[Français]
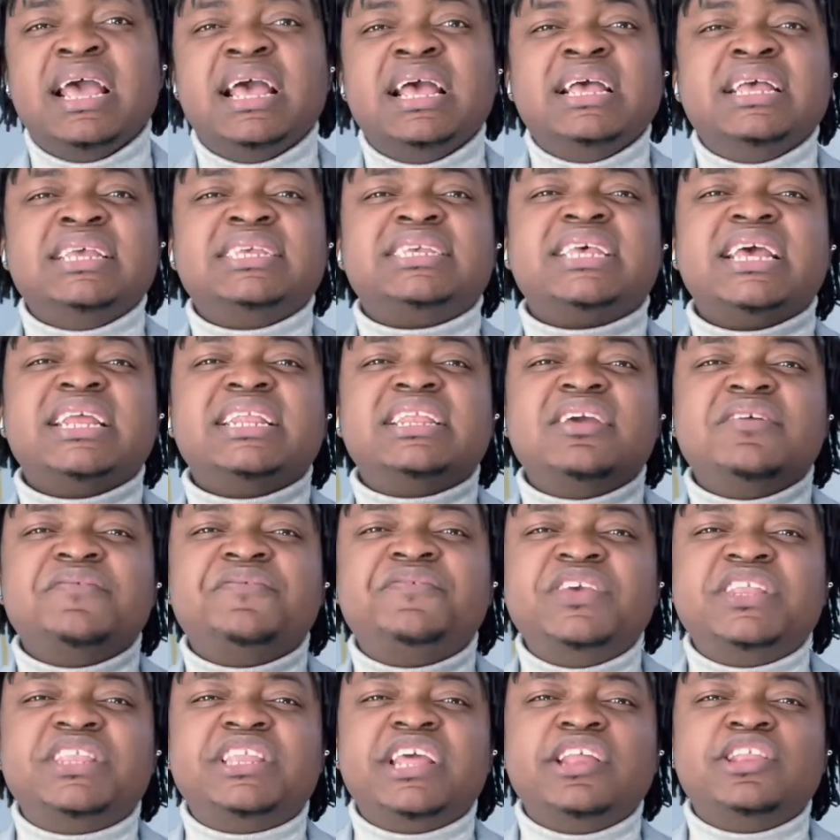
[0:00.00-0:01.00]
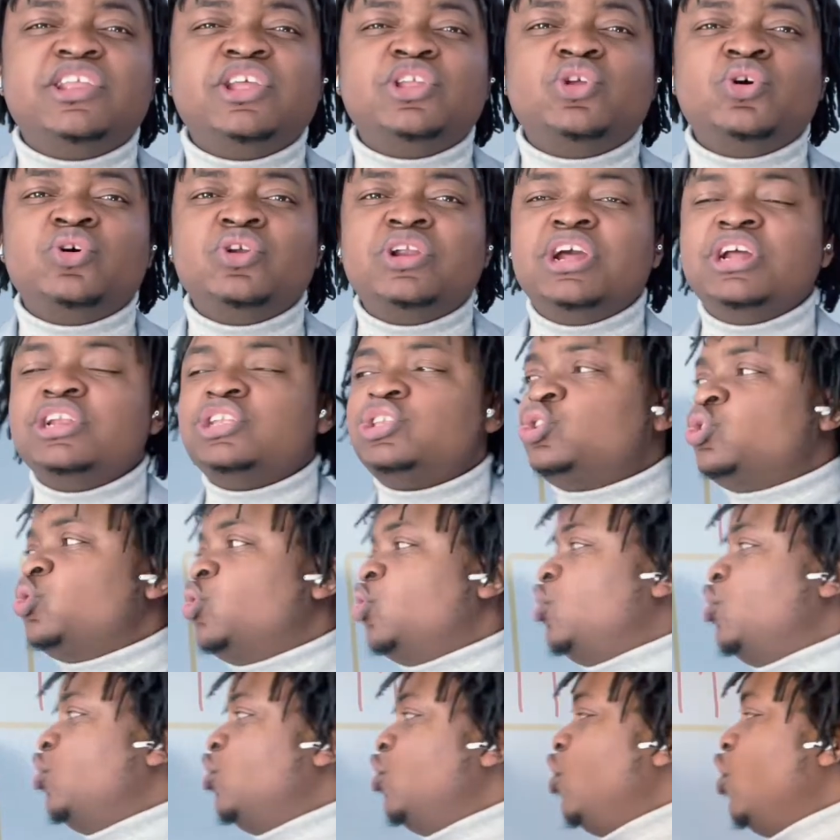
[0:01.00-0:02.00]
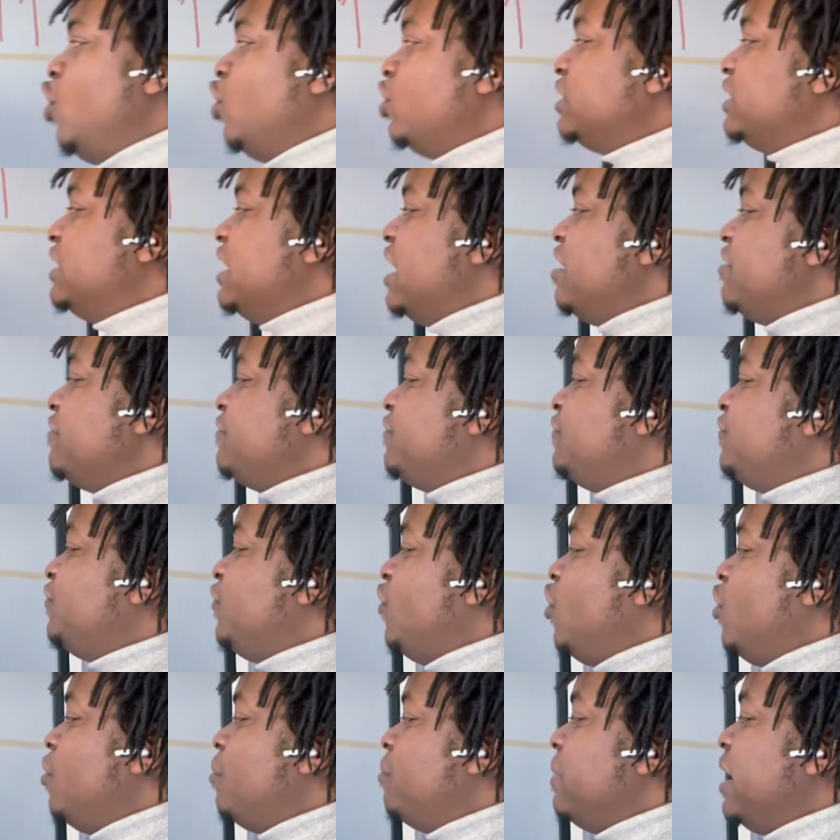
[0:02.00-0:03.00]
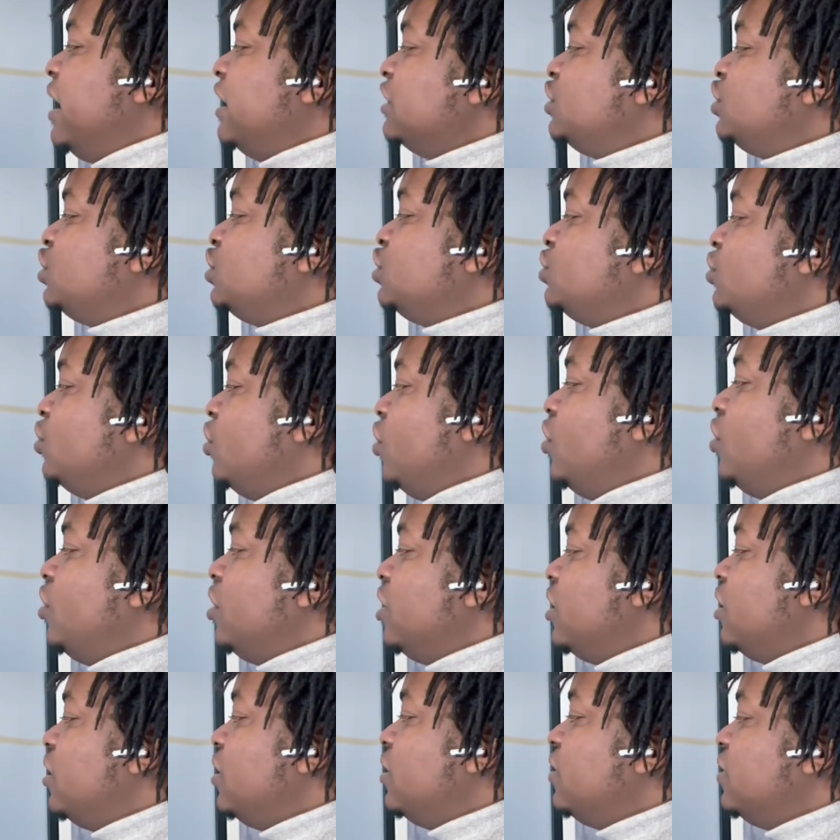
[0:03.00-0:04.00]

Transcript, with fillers: c'est d'éviter de donner trop d'informations